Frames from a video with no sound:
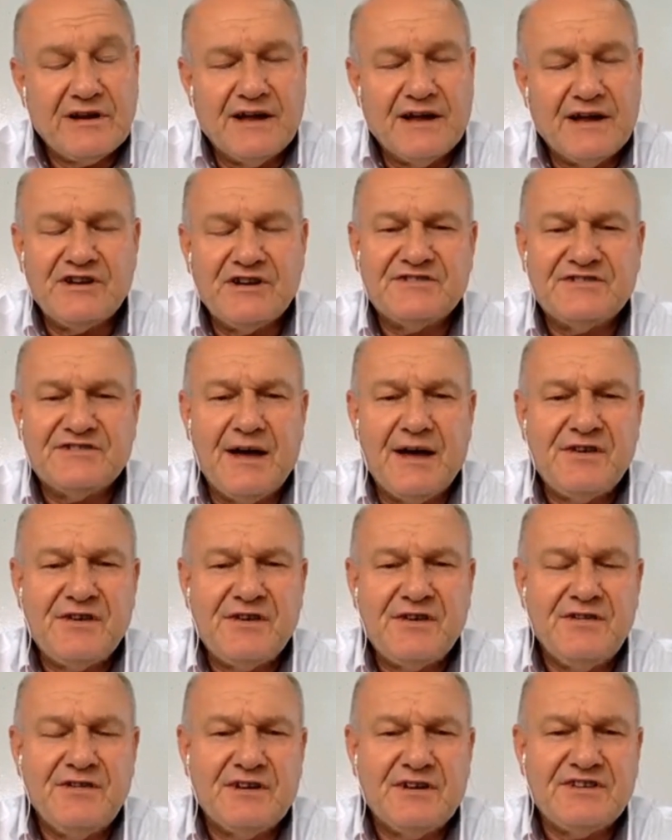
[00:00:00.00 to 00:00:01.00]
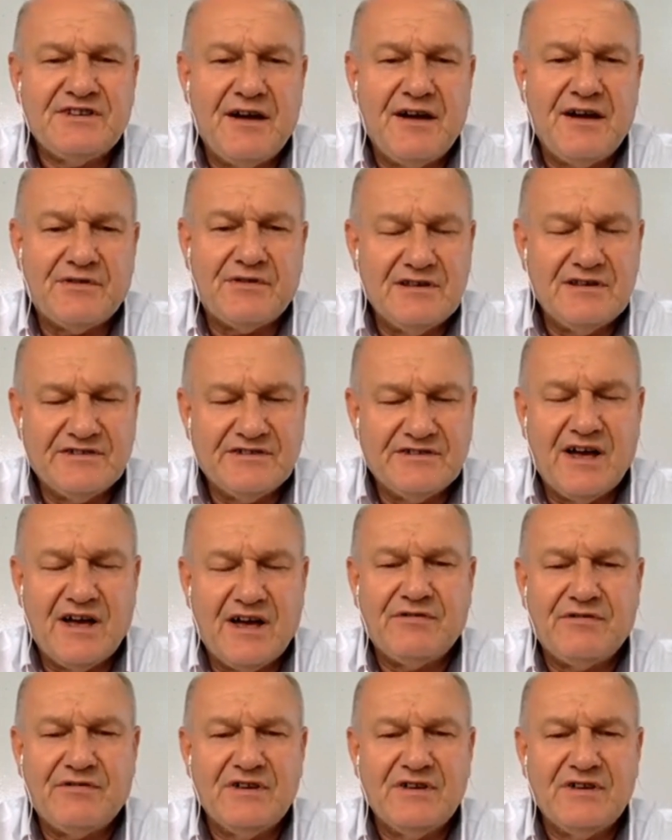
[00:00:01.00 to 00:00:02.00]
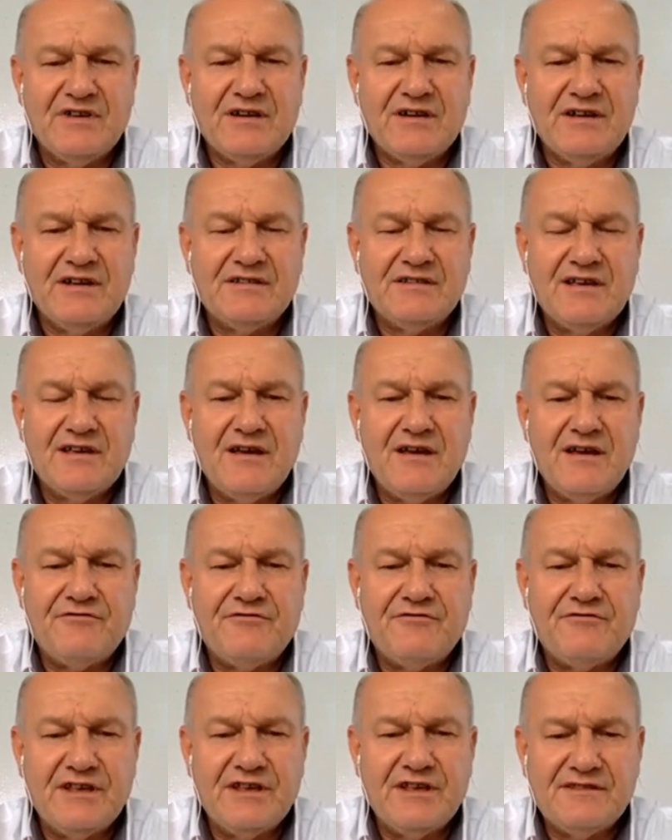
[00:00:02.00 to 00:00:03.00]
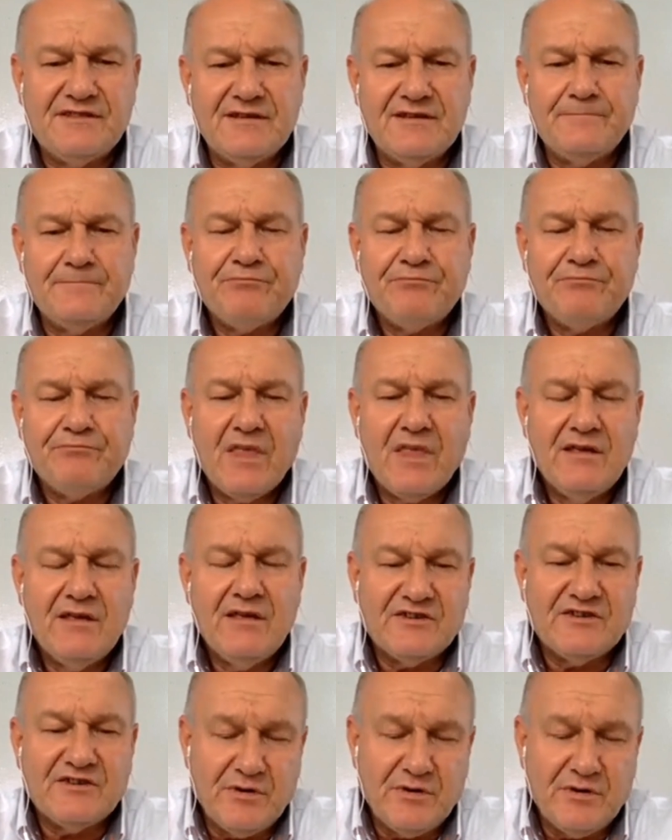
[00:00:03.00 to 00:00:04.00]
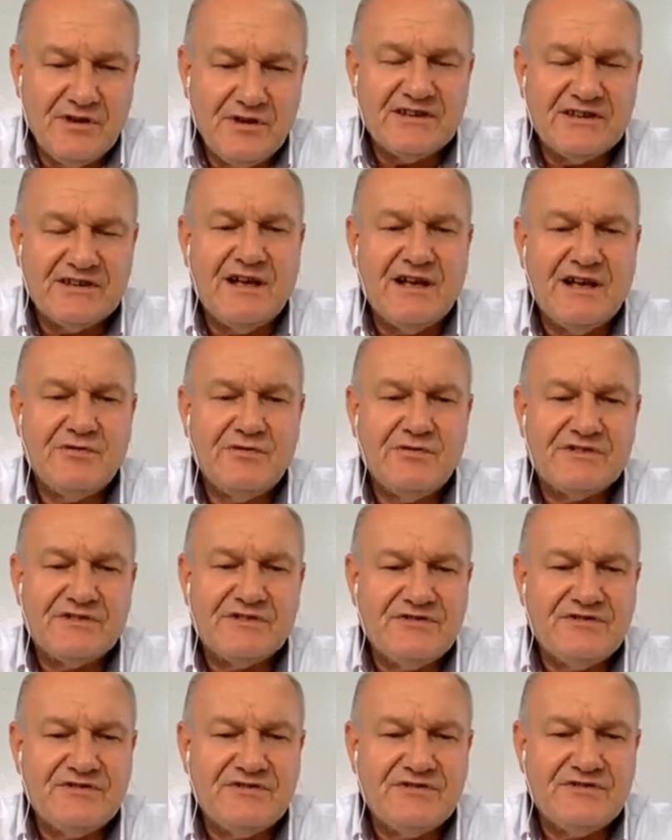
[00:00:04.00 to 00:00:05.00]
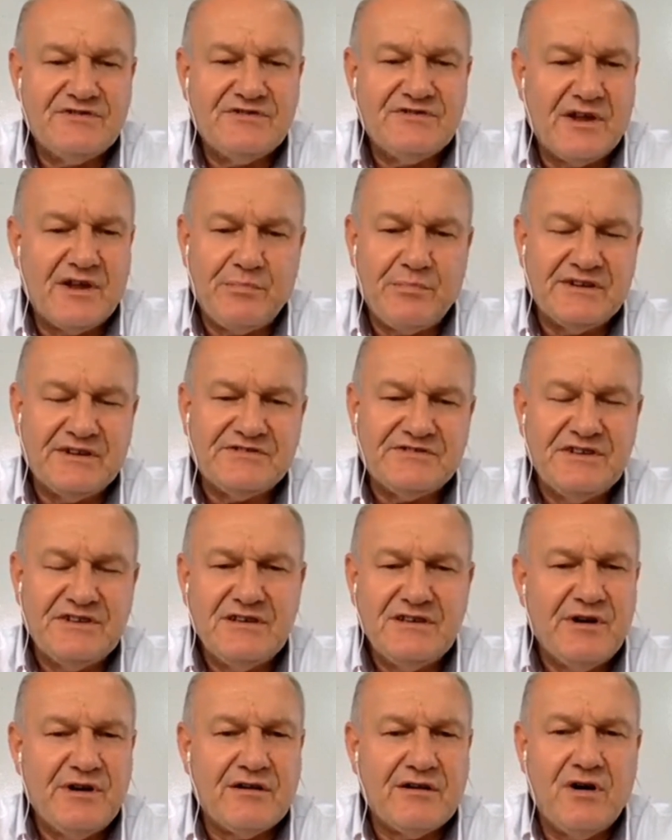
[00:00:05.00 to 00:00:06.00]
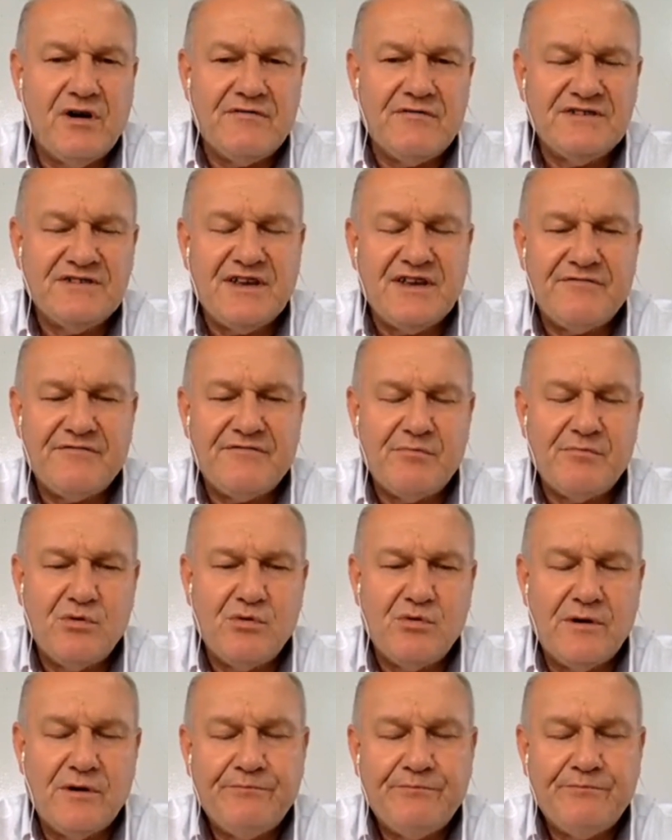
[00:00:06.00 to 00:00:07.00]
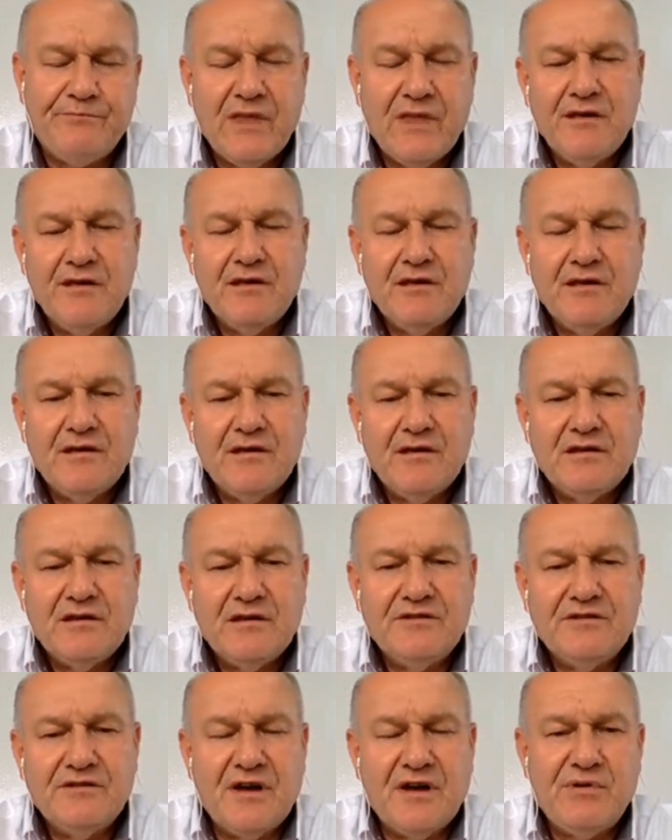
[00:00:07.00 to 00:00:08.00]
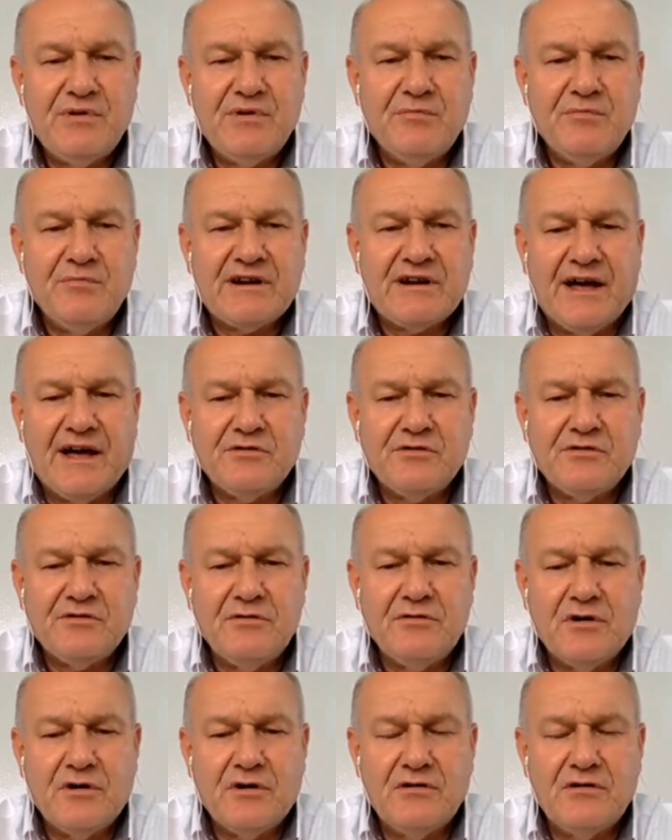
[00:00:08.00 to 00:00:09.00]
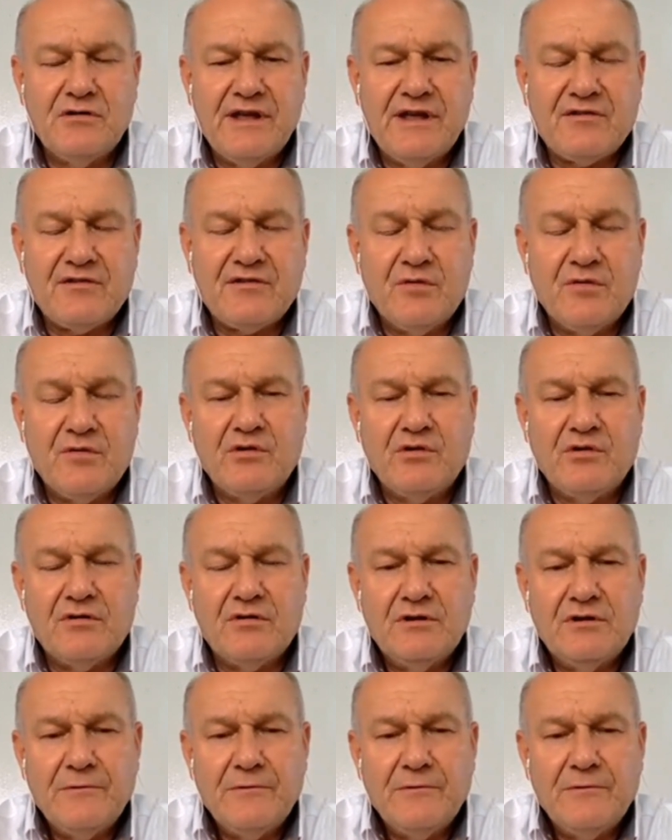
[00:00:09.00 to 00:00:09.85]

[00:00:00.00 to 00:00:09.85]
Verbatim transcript: Então o mercado já sabe que vem uma safra, e a safra vem grande aí à frente aí. As quem... primeiras lavouras tiveram perdas, sim, mas agora vem safra boa. E também o mercado de olho, né?